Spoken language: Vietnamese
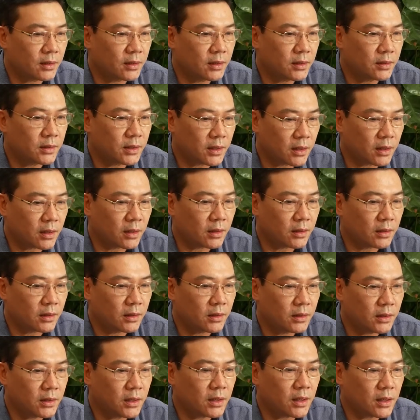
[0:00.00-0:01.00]
cơ sở
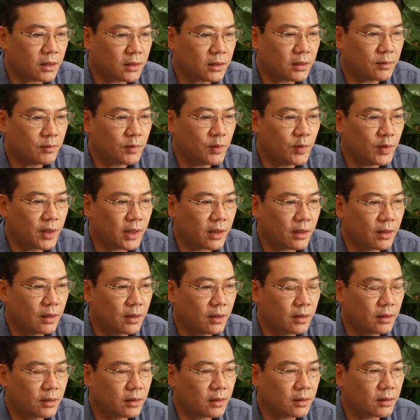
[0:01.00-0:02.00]
nhất là cấp huyện
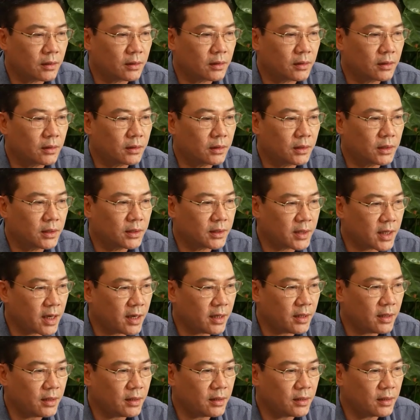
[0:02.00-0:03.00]
thị xã
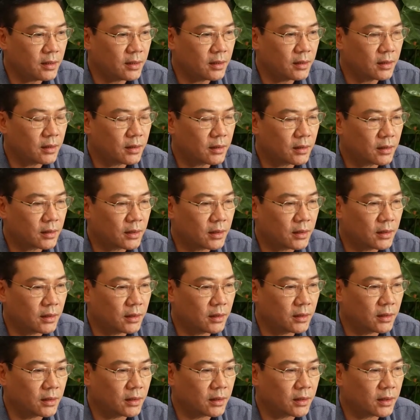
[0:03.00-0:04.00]
ấy,
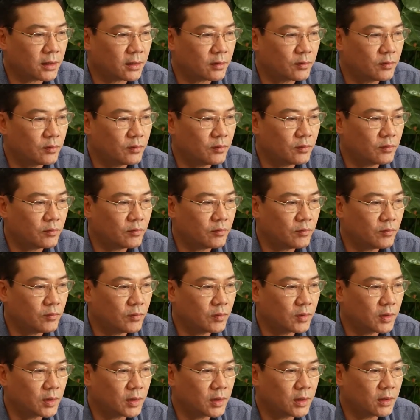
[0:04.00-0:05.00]
thì người ta cũng
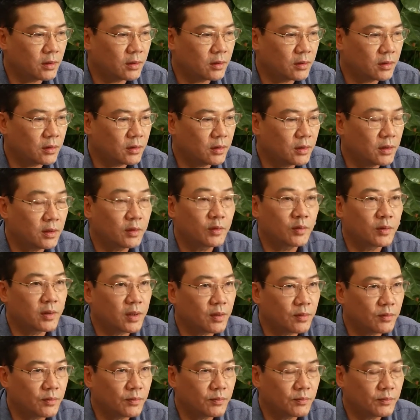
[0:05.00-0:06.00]
ờ, chưa chủ
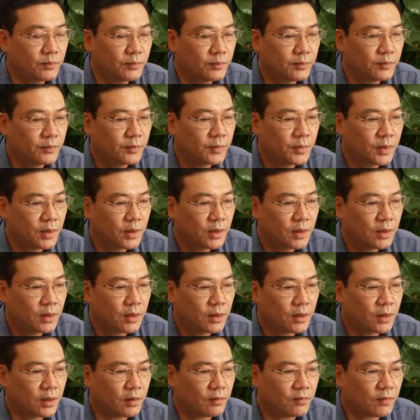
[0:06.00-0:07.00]
động
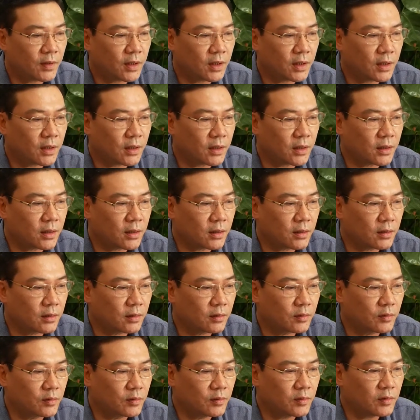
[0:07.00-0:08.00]
thế và
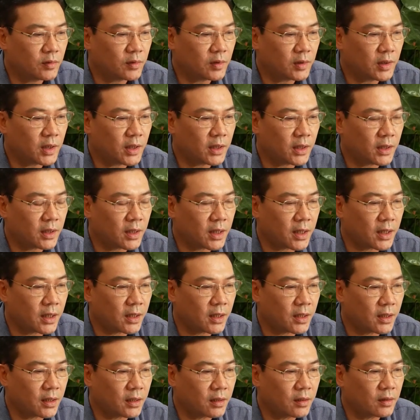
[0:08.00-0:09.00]
cũng có thể
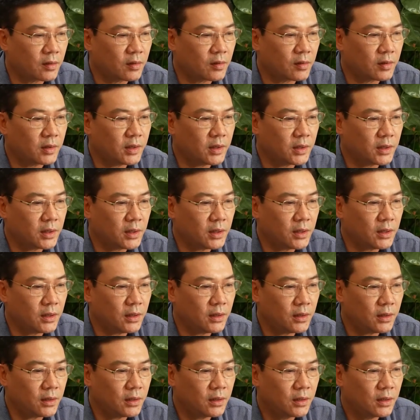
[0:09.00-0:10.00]
là có những
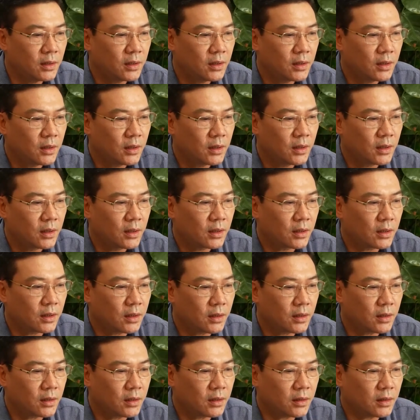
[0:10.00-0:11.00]
cái
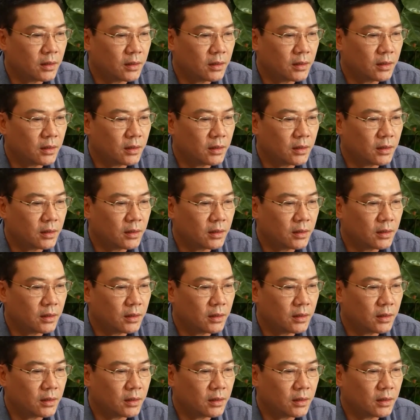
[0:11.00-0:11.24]
e,